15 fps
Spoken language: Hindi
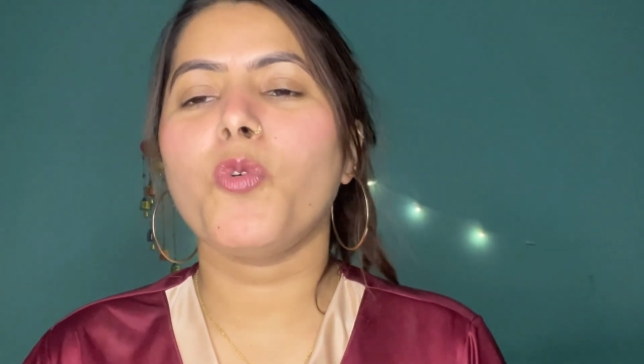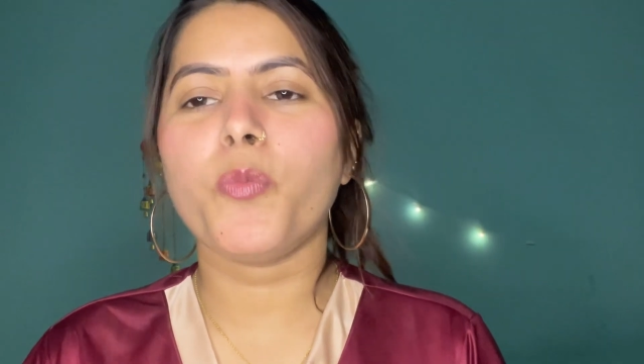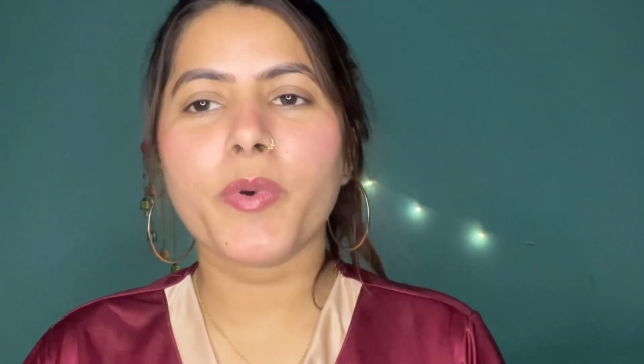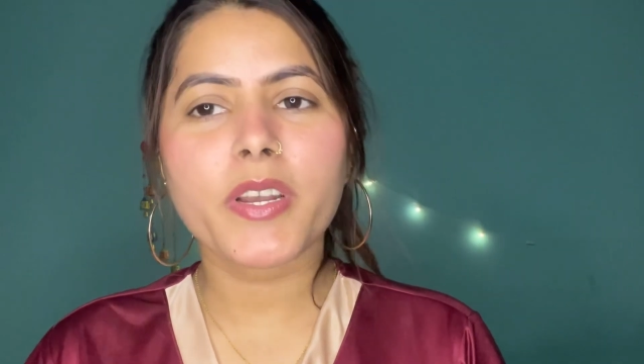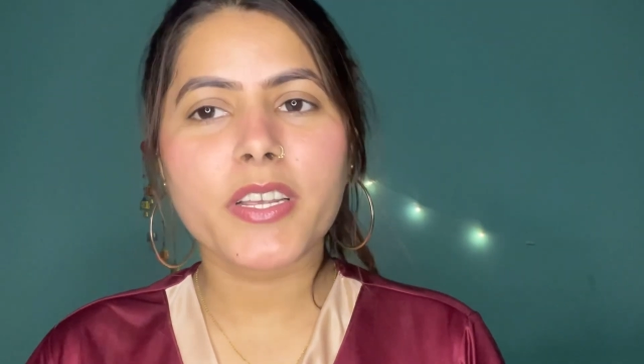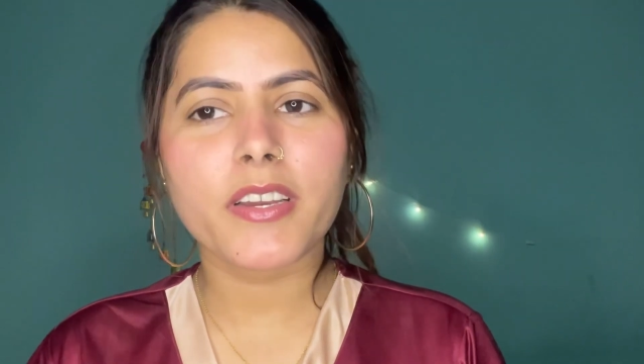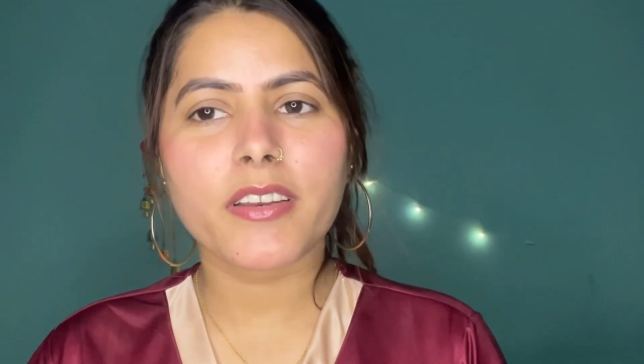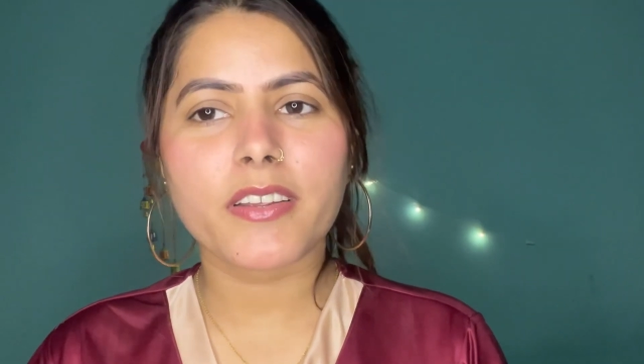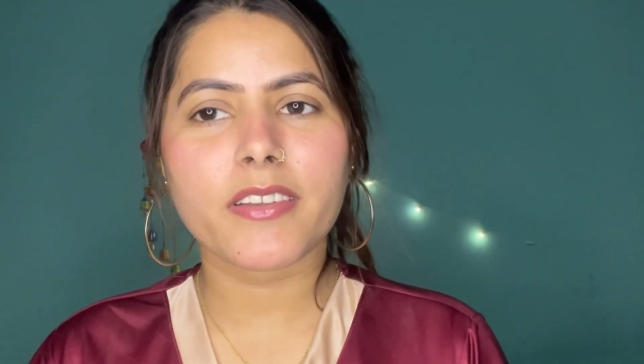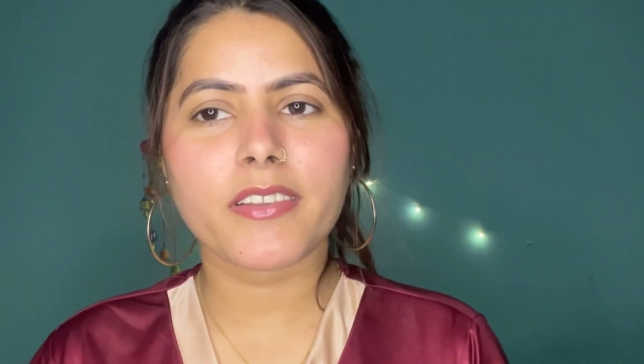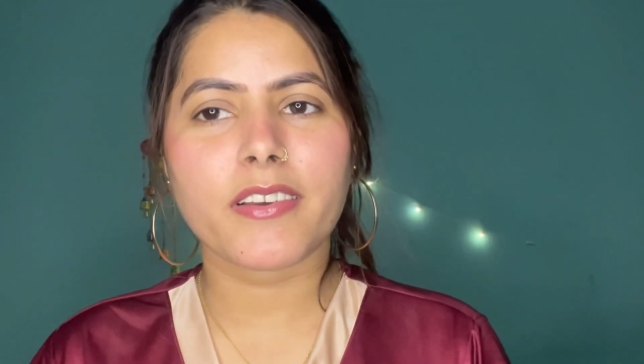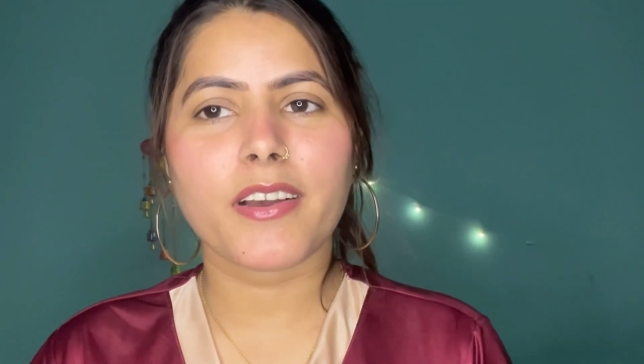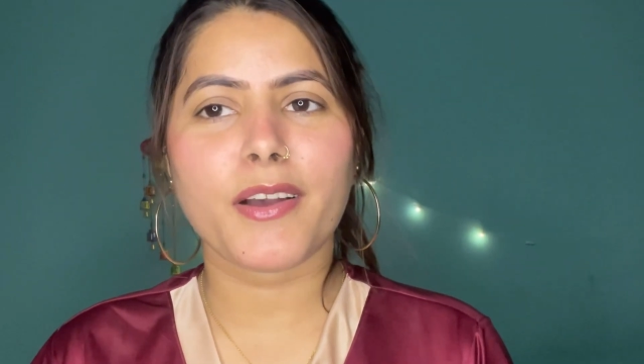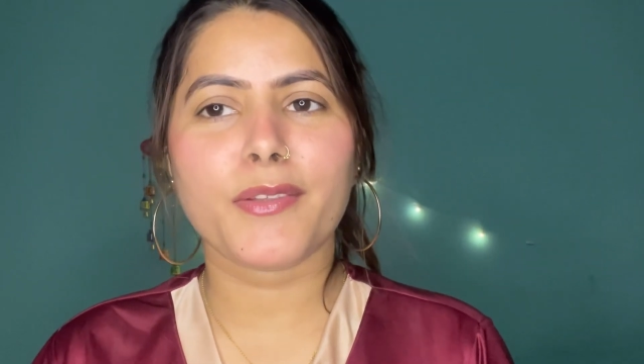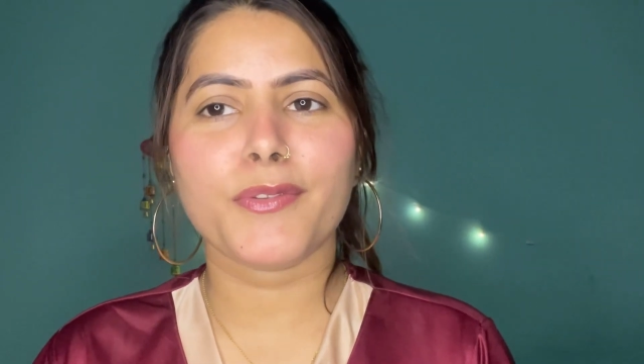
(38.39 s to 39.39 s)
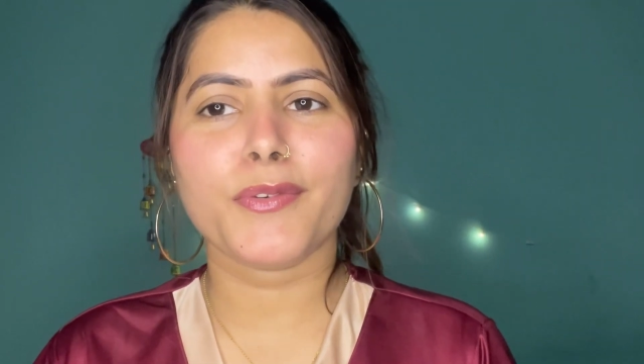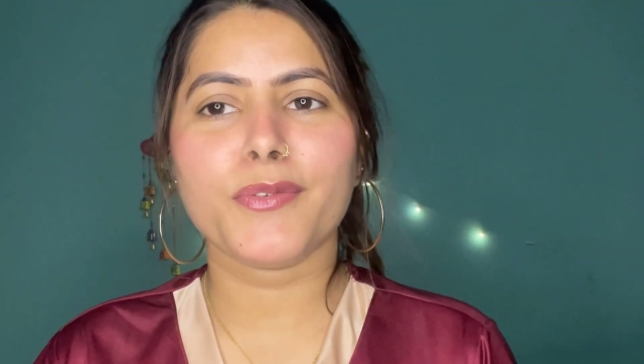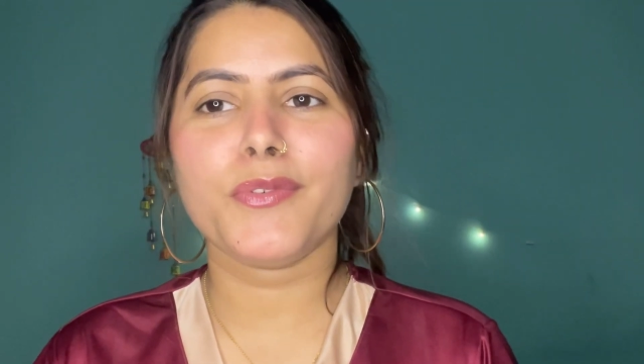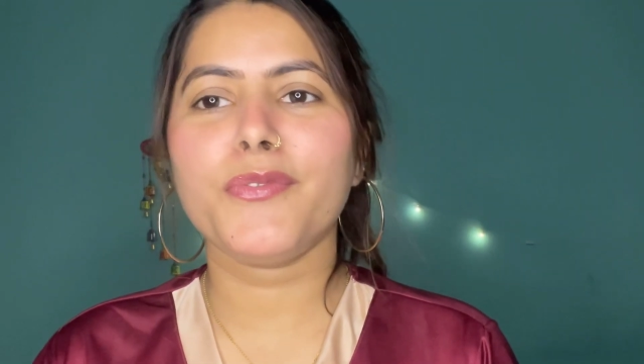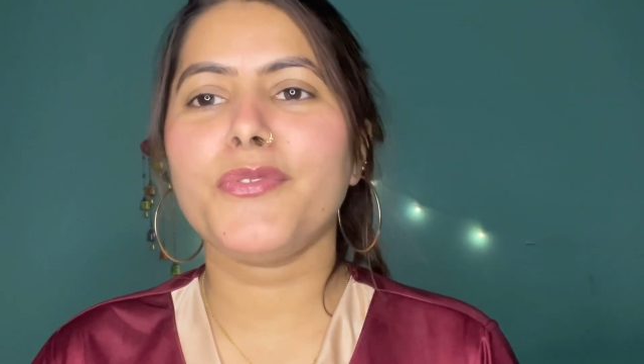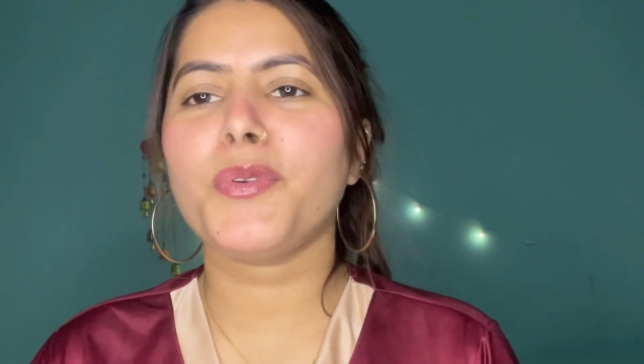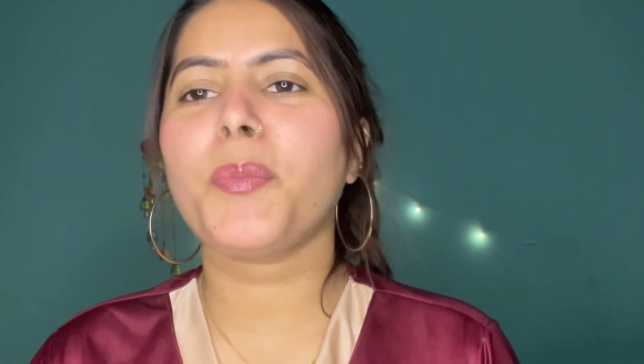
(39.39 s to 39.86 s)
ओपन करके दिखाती
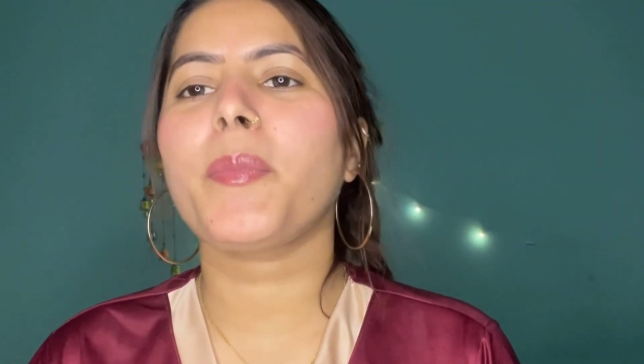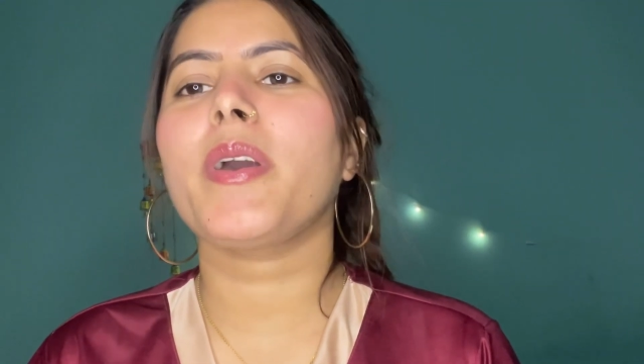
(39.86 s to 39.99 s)
हूँ फिर